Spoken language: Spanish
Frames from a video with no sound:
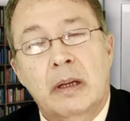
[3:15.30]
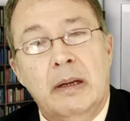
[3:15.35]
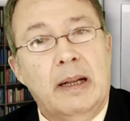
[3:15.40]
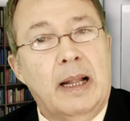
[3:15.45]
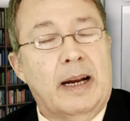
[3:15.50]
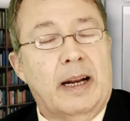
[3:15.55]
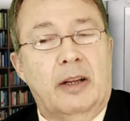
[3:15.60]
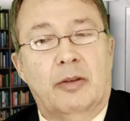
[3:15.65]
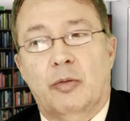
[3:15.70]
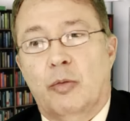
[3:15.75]

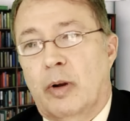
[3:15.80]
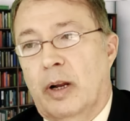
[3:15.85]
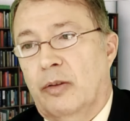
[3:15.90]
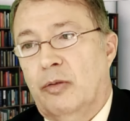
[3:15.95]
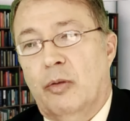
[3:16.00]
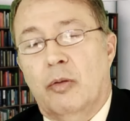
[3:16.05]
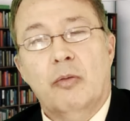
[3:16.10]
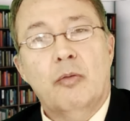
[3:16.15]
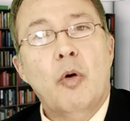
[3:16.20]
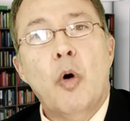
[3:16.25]
La
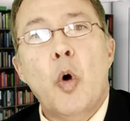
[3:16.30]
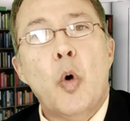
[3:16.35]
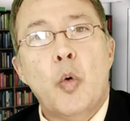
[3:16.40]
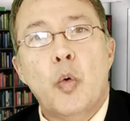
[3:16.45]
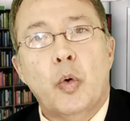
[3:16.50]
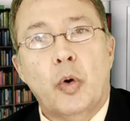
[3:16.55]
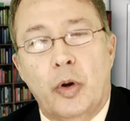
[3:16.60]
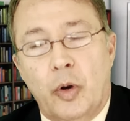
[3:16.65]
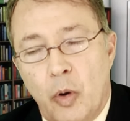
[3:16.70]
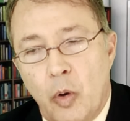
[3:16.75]
resurrección no
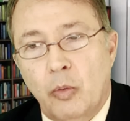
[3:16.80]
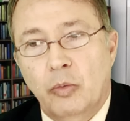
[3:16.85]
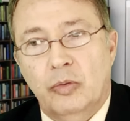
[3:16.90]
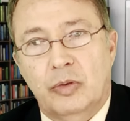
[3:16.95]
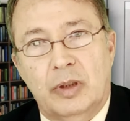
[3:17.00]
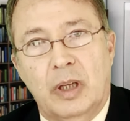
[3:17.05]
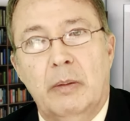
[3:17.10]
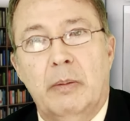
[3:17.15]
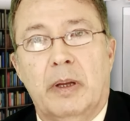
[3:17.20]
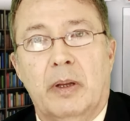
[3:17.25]
ocurrió un
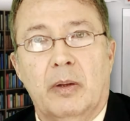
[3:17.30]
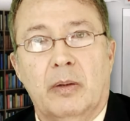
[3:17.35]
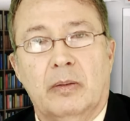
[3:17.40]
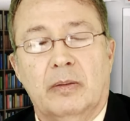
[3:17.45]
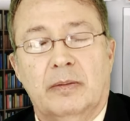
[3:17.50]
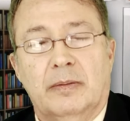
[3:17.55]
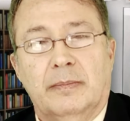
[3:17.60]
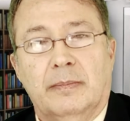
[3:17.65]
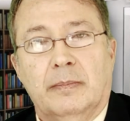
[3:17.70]
sábado